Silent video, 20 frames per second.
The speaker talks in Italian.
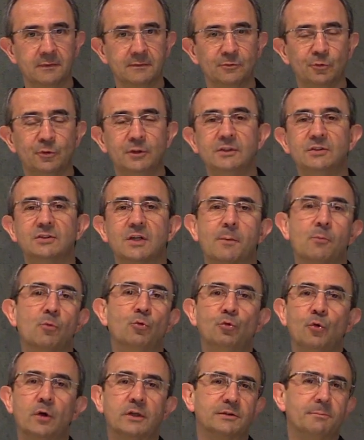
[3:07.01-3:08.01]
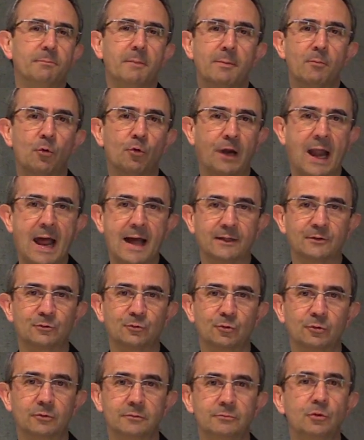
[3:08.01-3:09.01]
Noi diciamo uno è
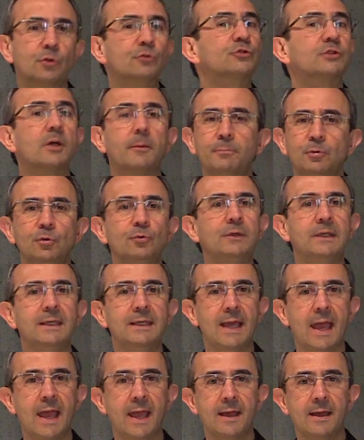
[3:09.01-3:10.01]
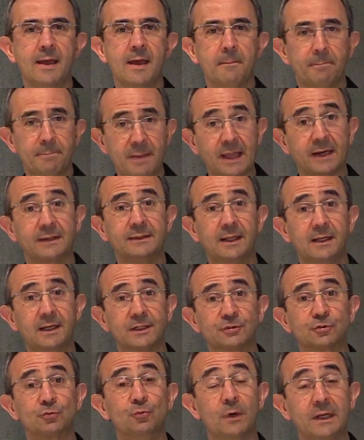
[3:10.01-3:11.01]
smemorato, non sa più chi è, perde
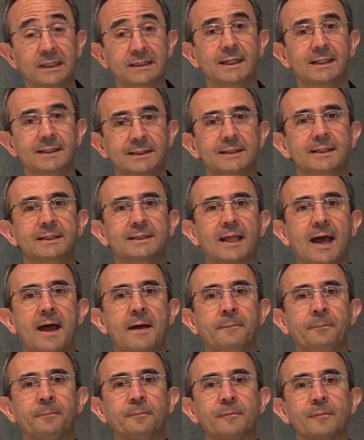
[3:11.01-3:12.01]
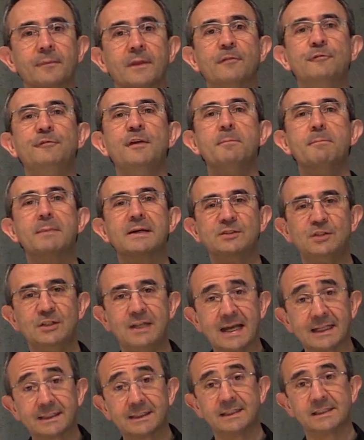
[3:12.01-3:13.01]
la sua identità. Vi
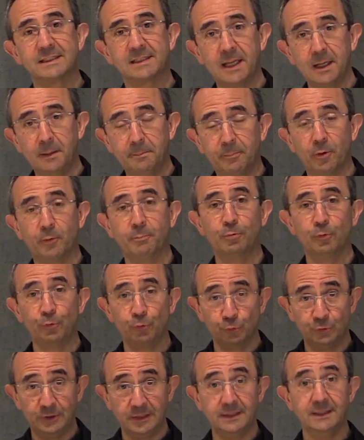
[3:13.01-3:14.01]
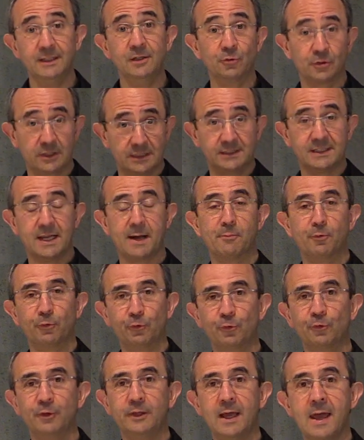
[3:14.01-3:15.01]
immaginate se il popolo di Dio, che siamo
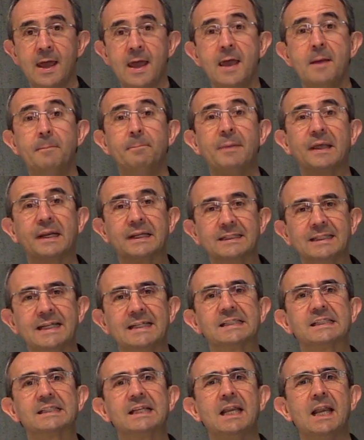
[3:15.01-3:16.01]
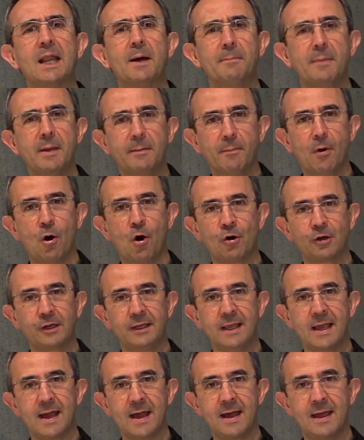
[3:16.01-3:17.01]
noi, perdesse la
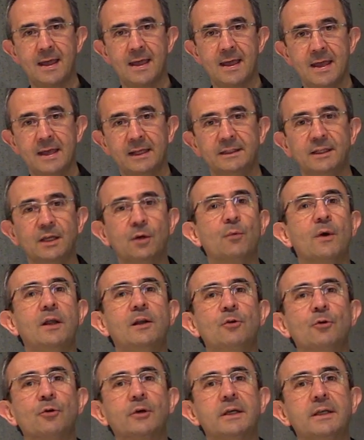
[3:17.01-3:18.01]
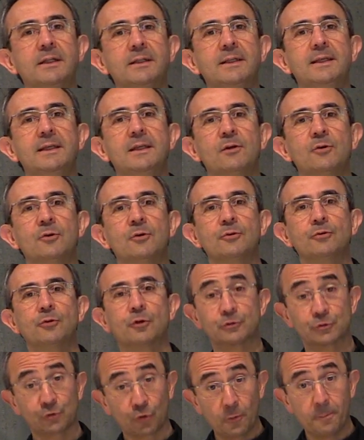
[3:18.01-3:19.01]
memoria di quello che Dio,
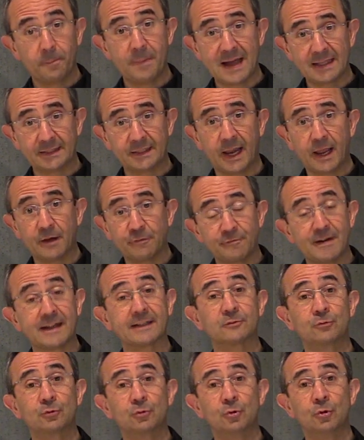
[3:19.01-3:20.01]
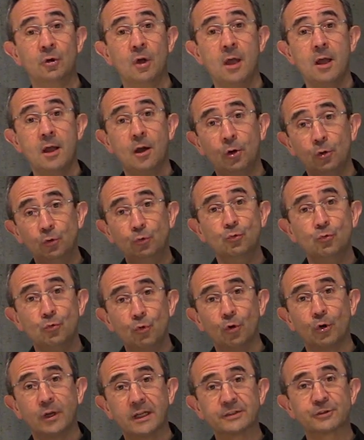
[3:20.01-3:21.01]
nostro Padre, ha fatto
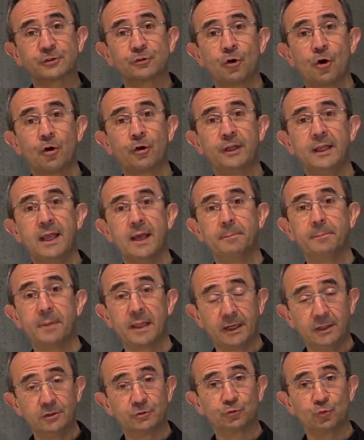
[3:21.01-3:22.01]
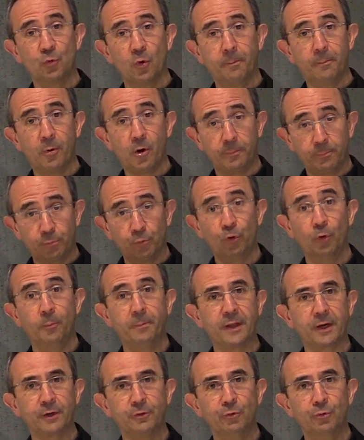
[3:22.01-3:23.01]
lungo la storia per il suo popolo,
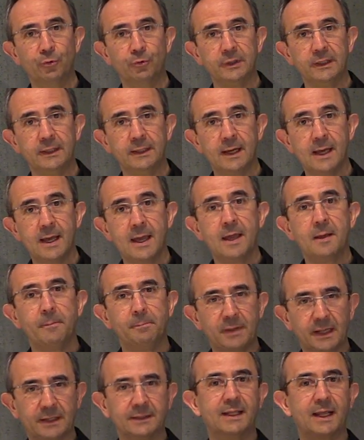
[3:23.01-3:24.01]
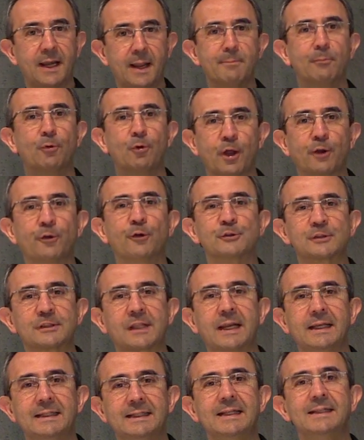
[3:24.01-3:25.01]
per noi? Perderemmo la
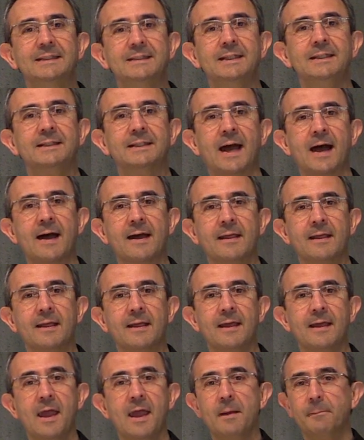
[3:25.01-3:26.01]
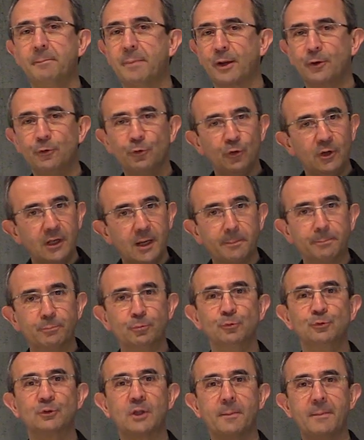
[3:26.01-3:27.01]
nostra identità. Per noi
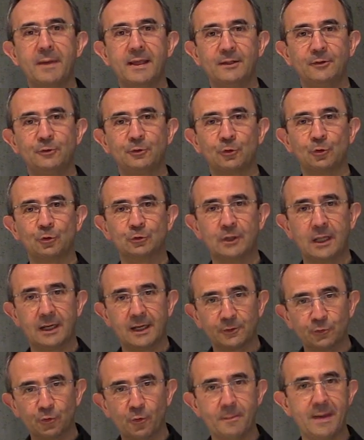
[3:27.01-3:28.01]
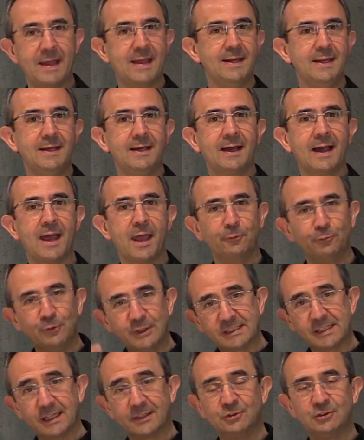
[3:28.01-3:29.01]
l'appuntamento della domenica è un
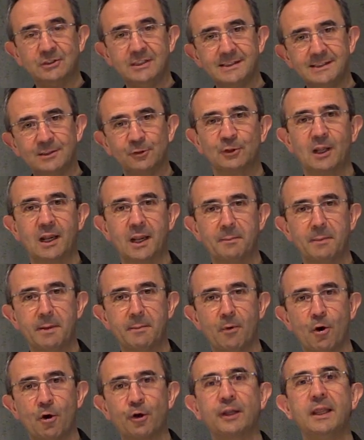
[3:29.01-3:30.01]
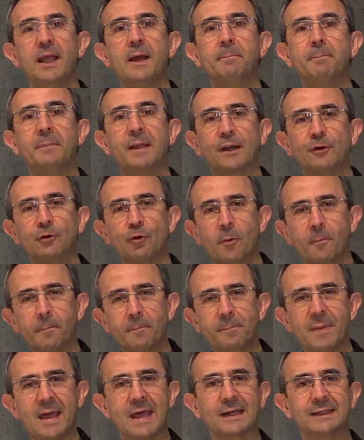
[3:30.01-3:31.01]
esercizio della memoria per
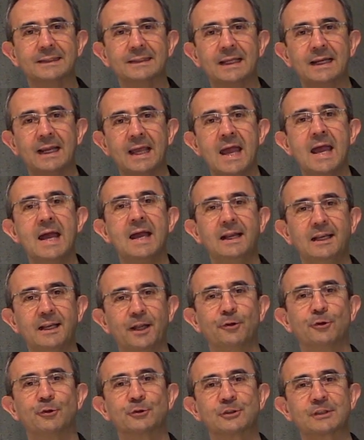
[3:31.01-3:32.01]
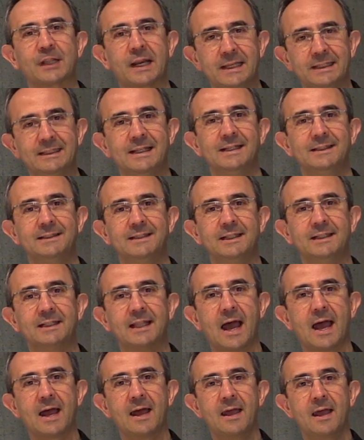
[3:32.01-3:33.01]
non perdere la nostra
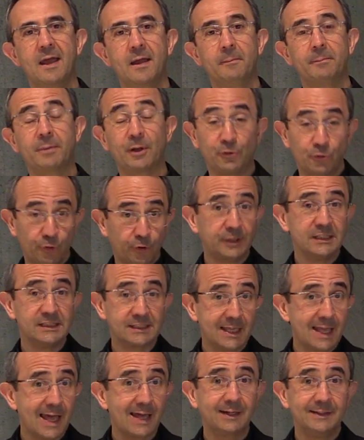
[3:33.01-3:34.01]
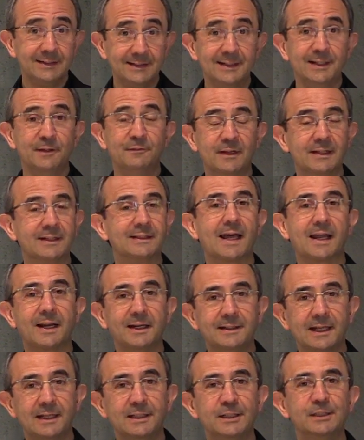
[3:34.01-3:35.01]
identità, per non rischiare di
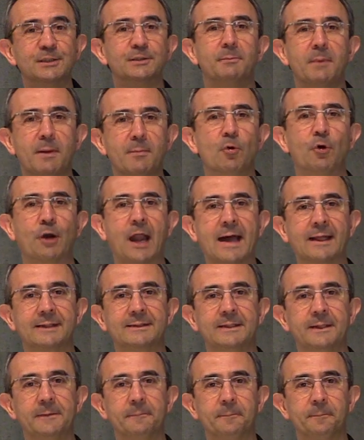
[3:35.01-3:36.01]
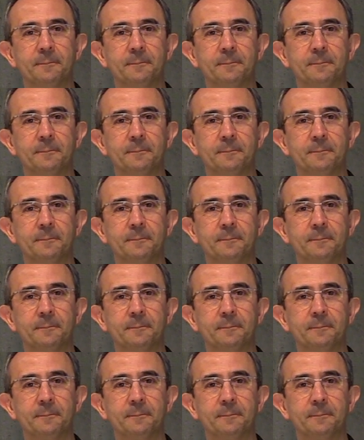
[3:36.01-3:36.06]
diventare degli smemorati.